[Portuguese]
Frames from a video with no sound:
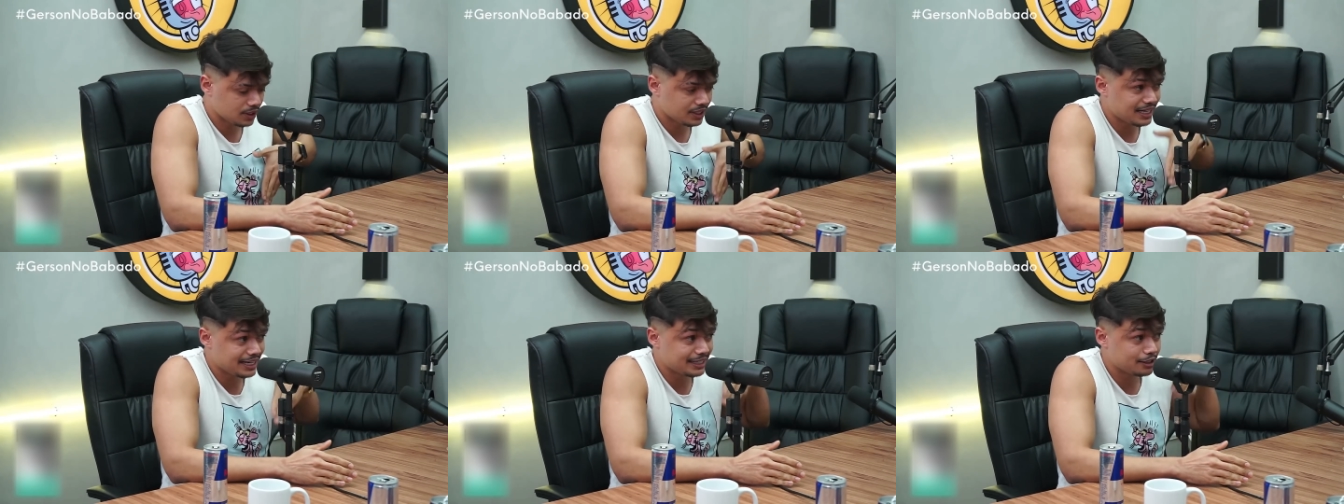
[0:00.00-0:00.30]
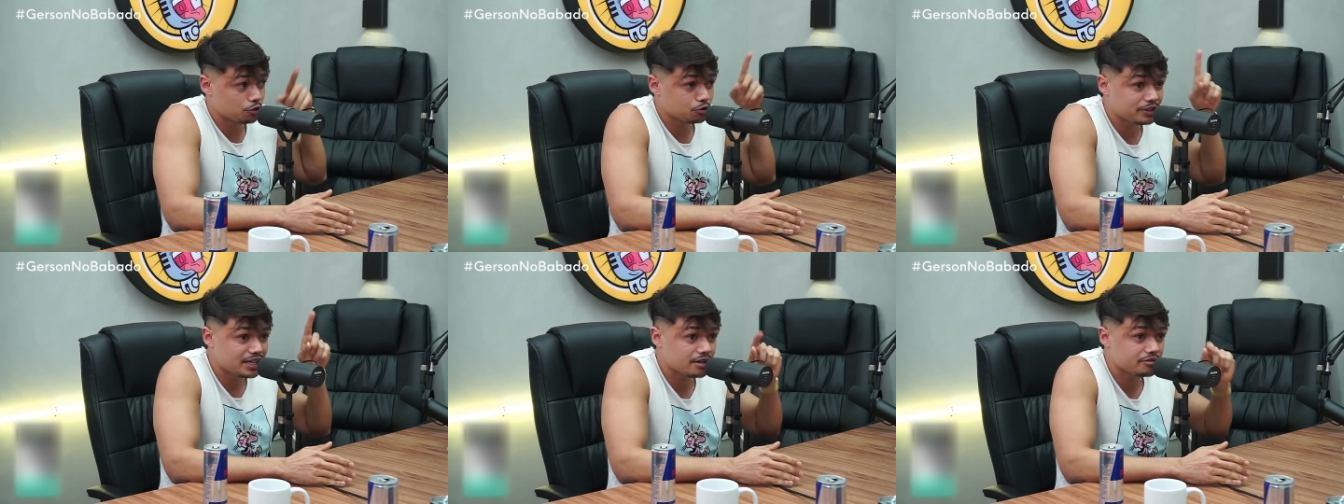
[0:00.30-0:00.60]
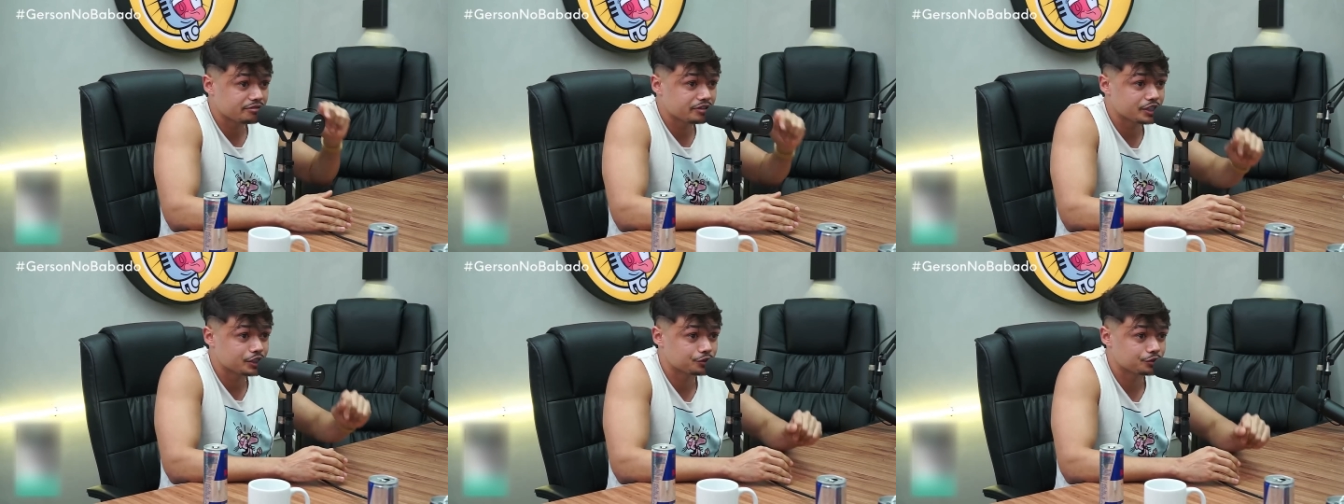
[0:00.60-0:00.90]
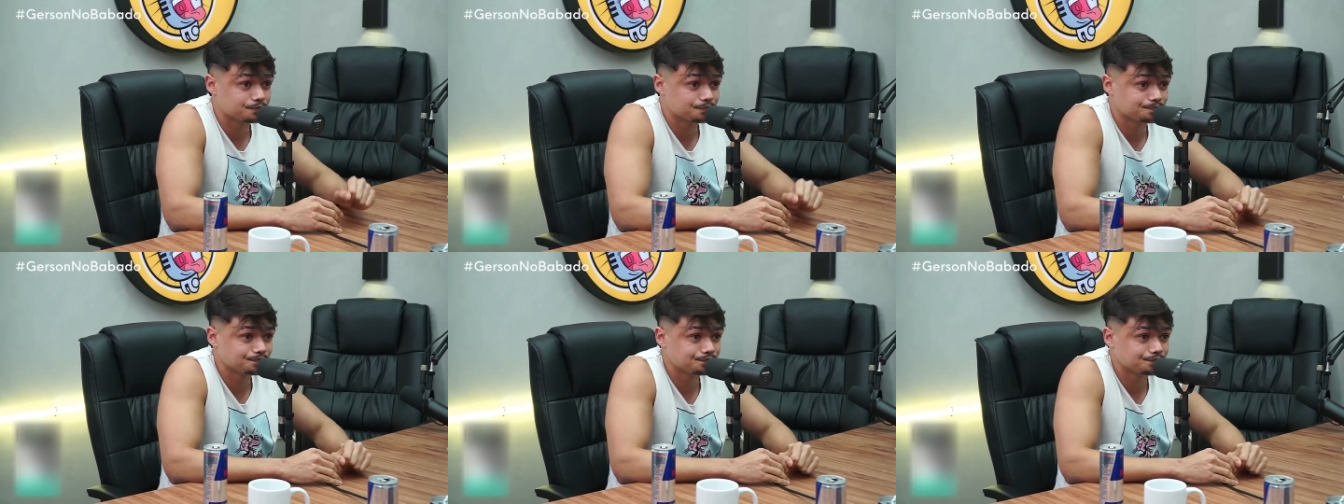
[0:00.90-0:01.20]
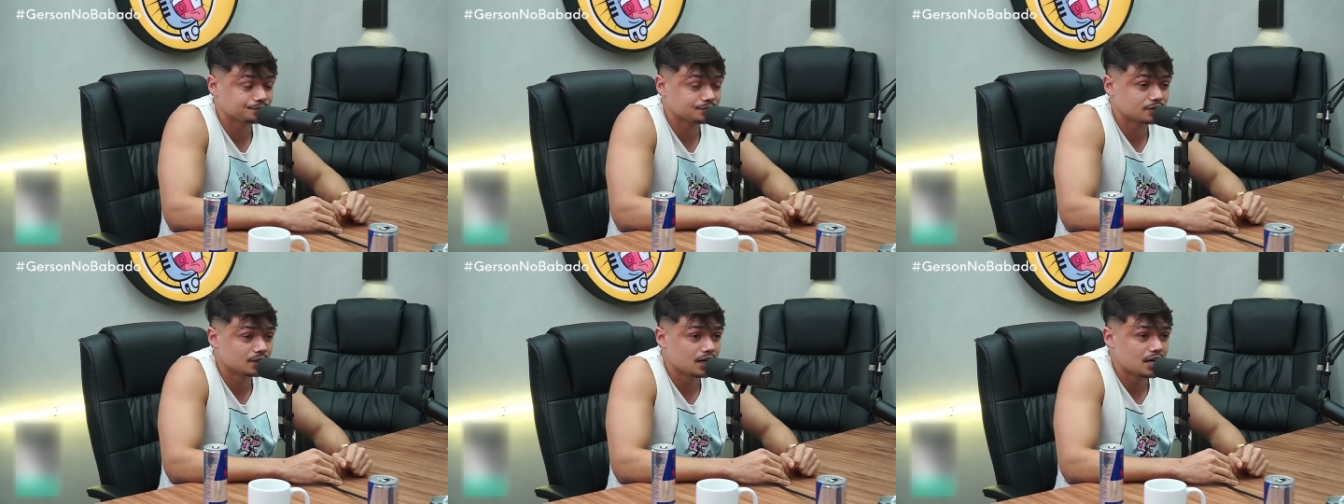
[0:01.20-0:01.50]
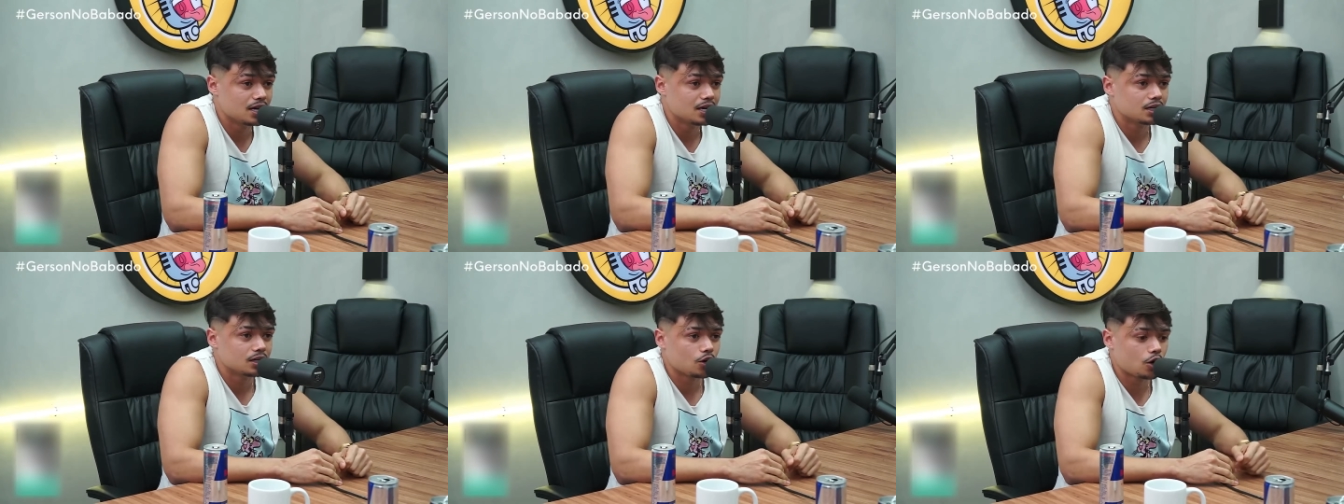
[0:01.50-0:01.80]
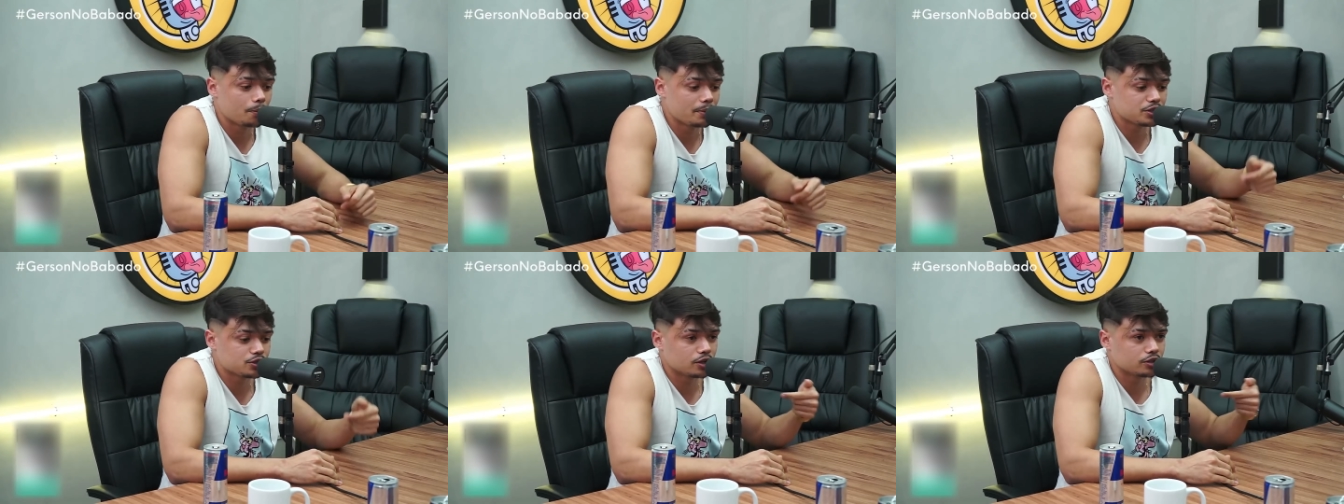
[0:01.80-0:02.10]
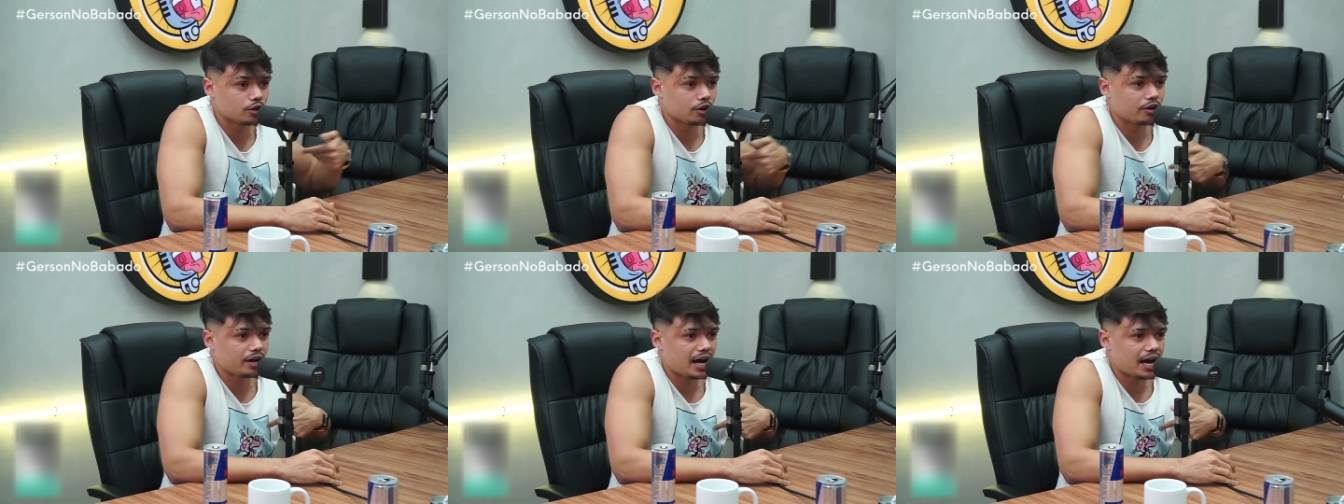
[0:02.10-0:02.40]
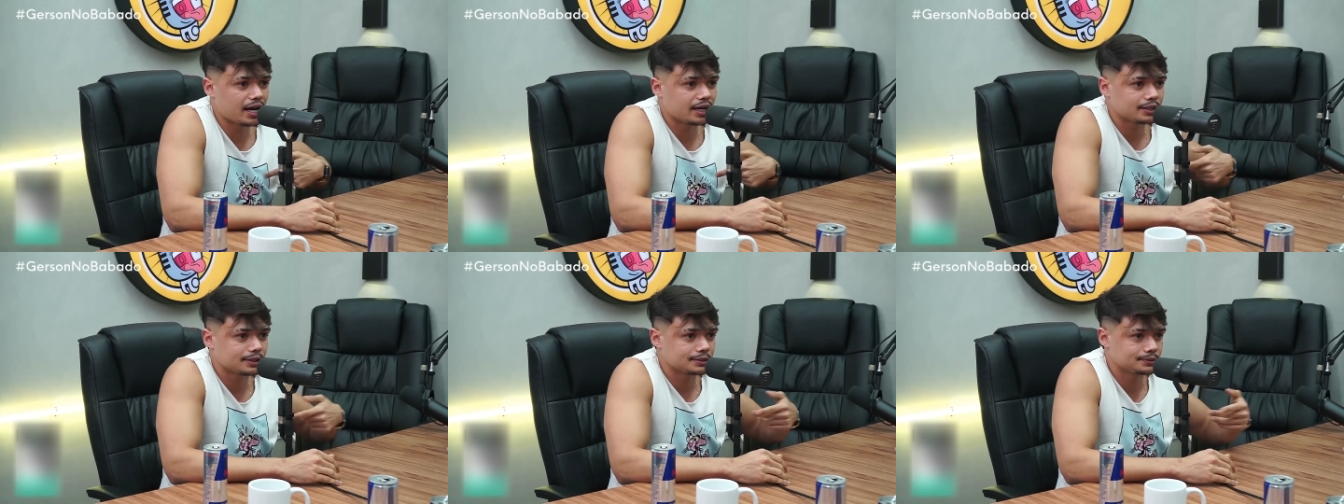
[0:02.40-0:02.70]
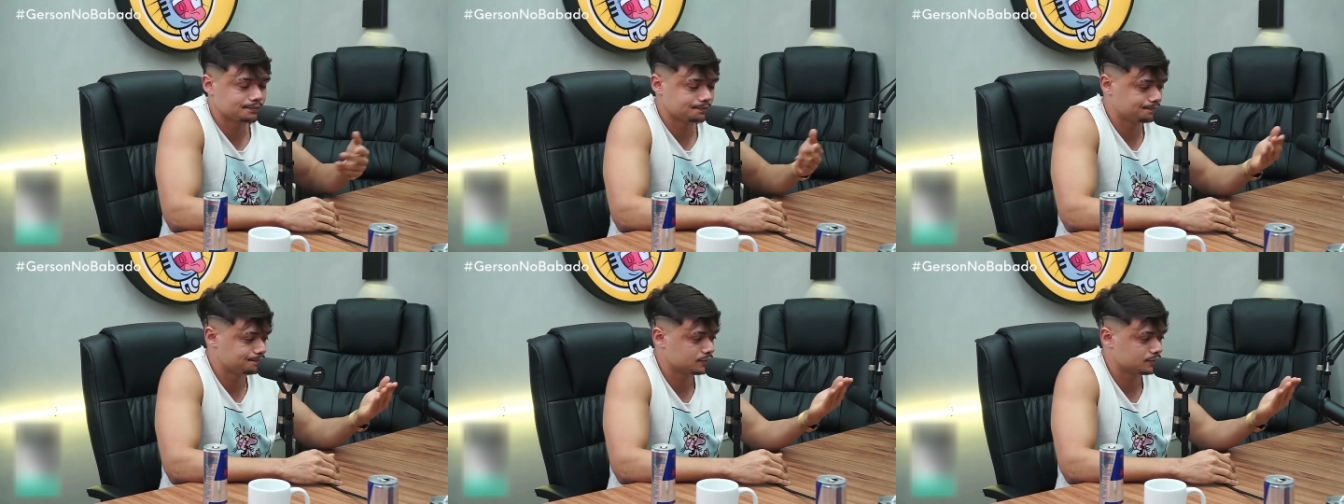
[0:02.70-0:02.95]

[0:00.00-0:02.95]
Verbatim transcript: E ele não tinha visto. Começou a tocar.